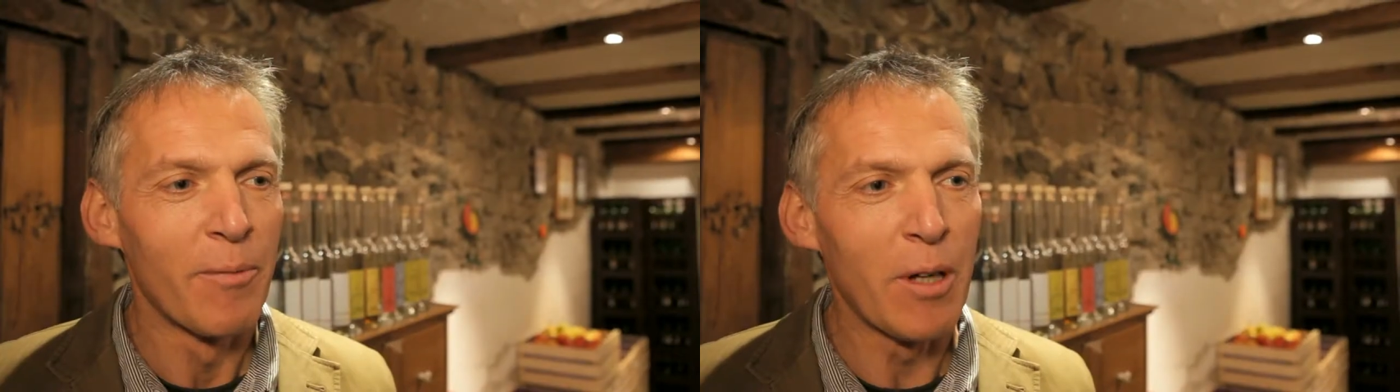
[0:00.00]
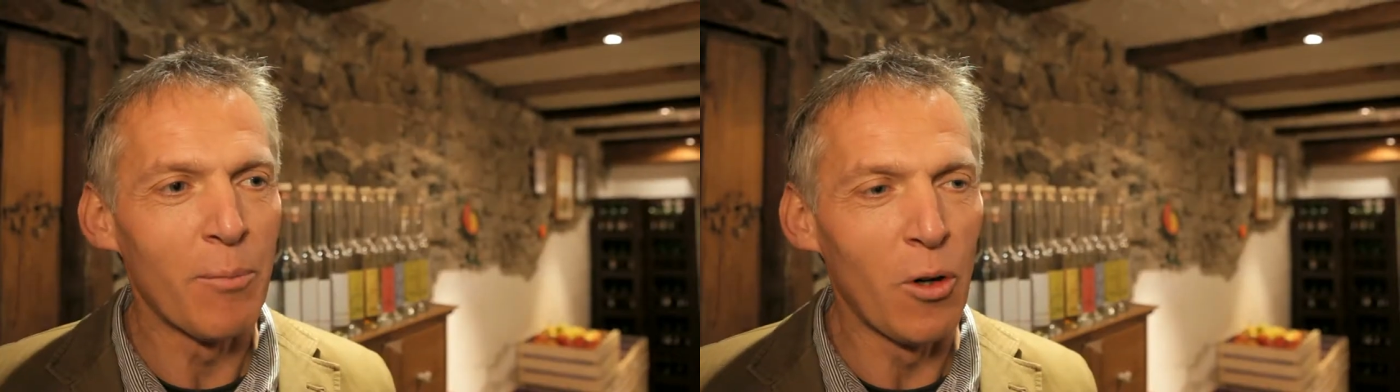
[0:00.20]

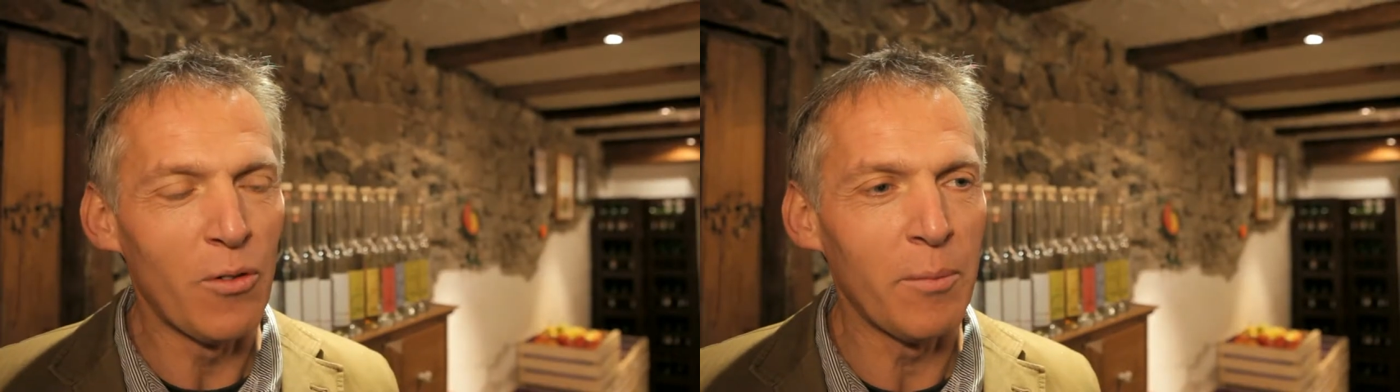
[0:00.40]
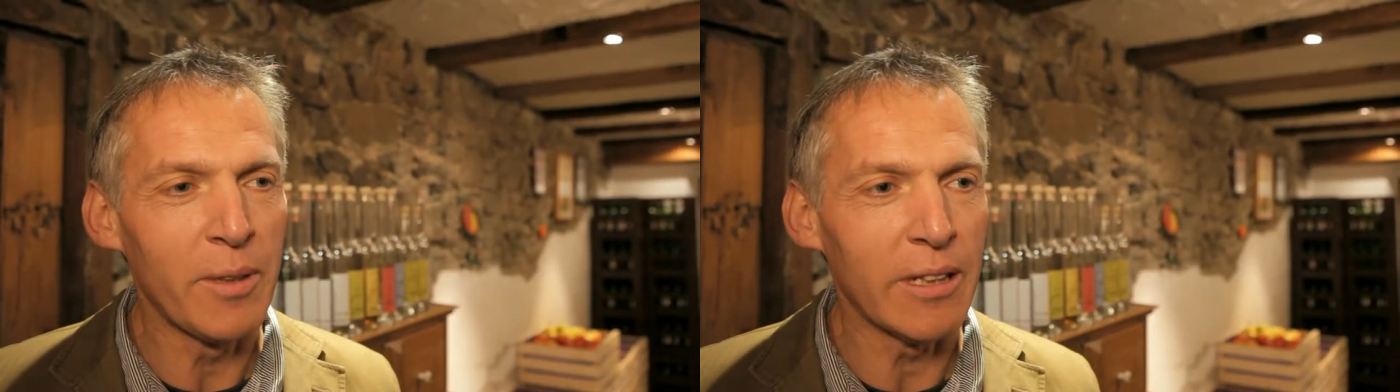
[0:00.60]
Wir am
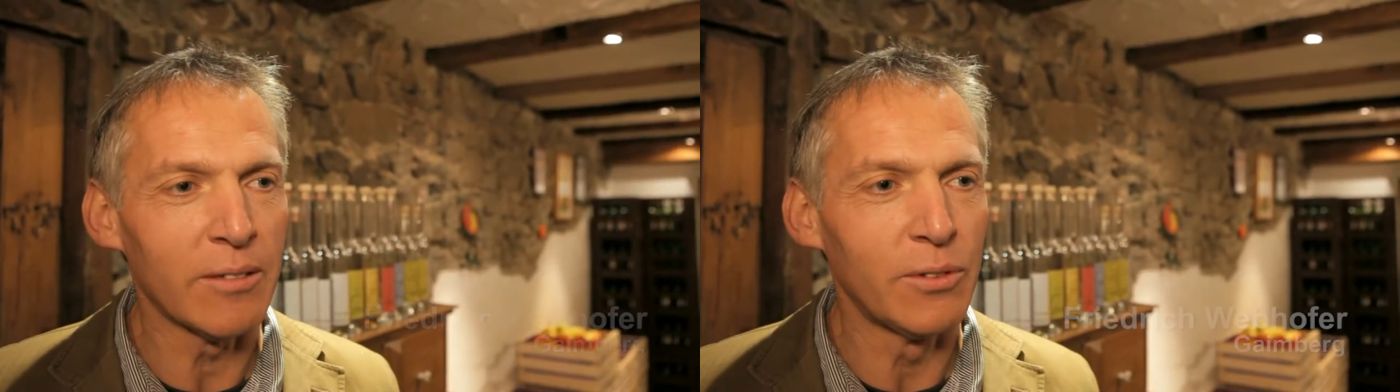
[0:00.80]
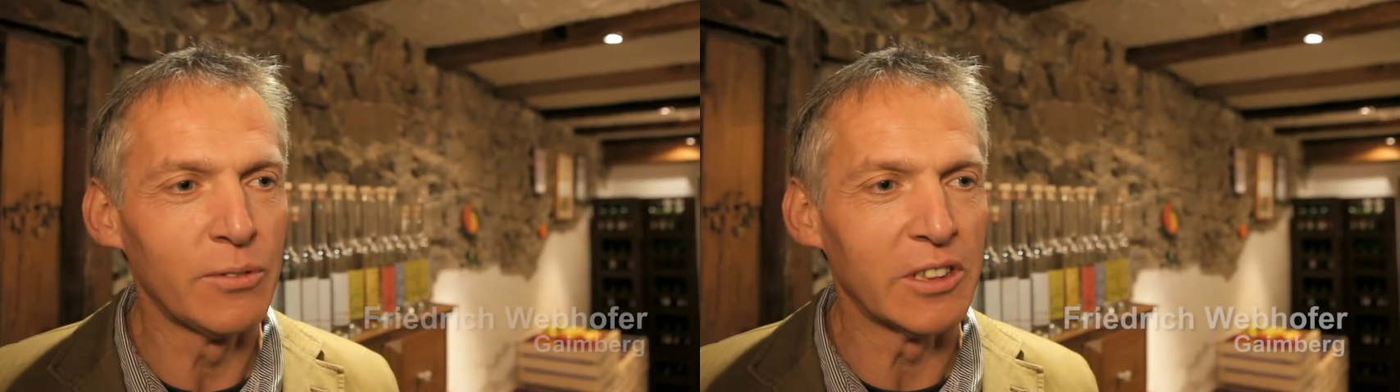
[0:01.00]
Hof haben
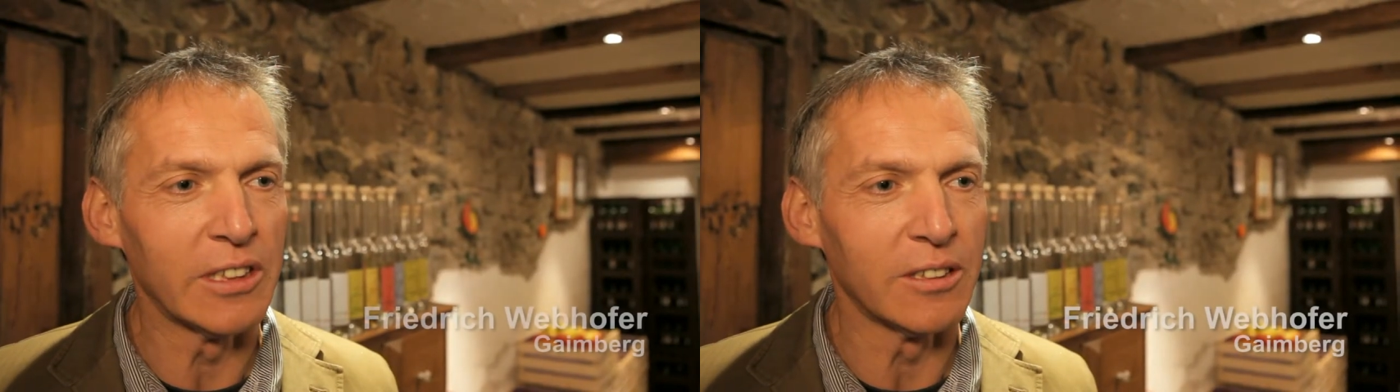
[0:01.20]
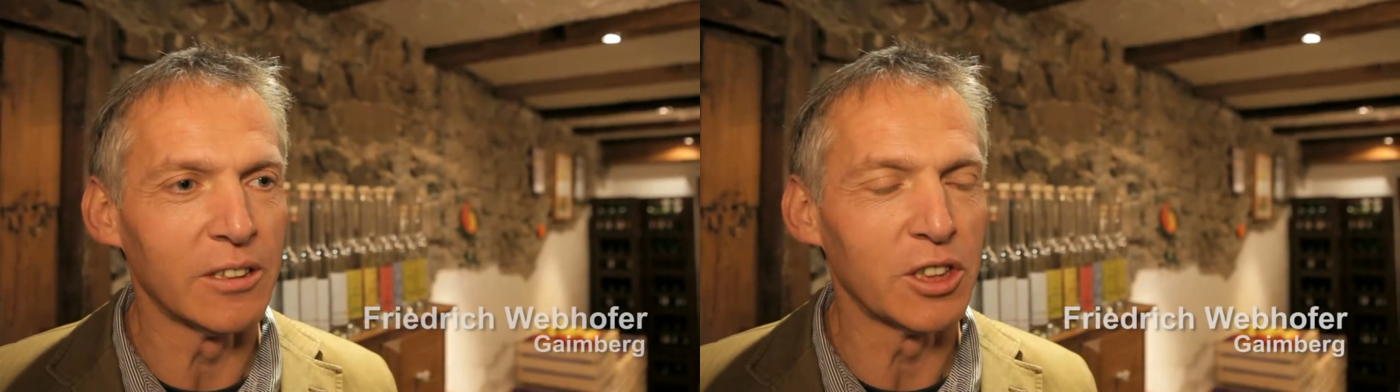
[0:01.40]
hier
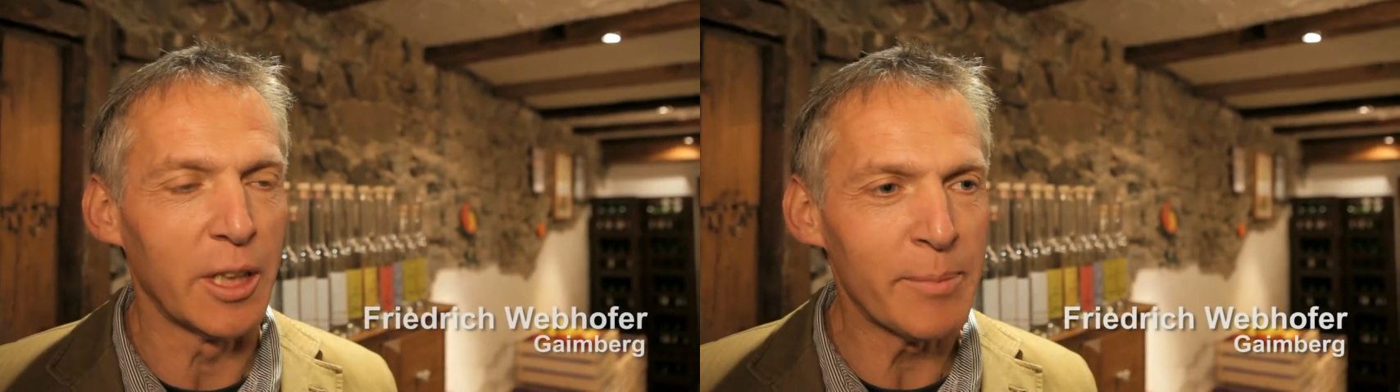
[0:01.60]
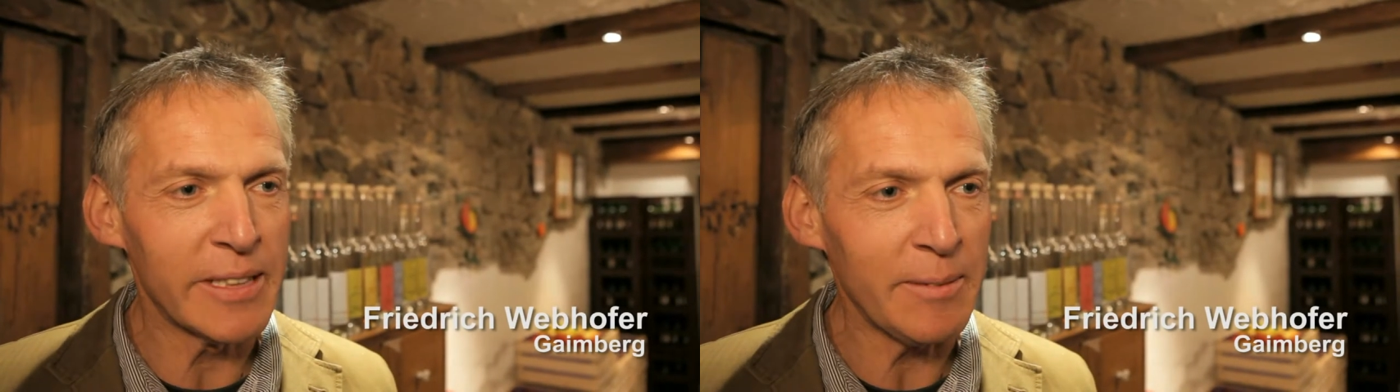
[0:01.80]
15
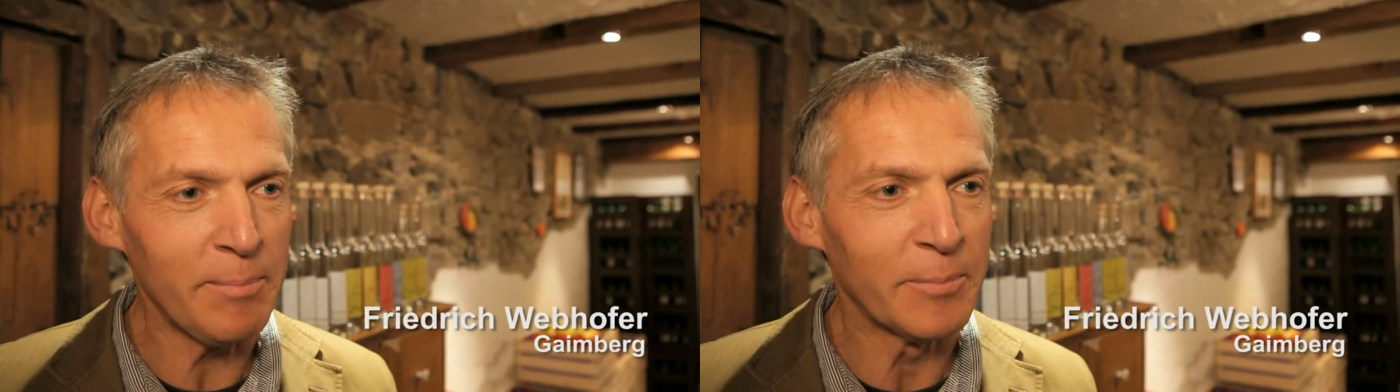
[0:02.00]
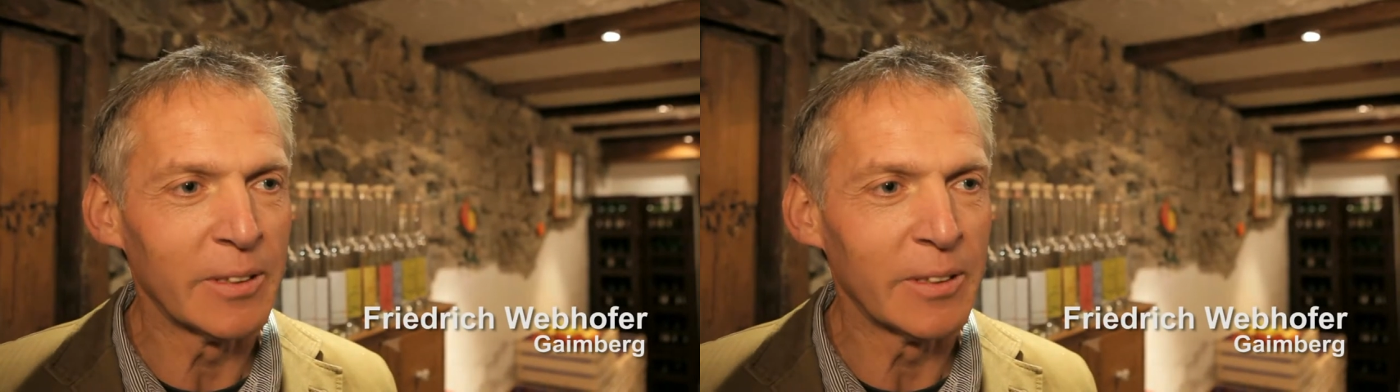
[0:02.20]
Schnäpse,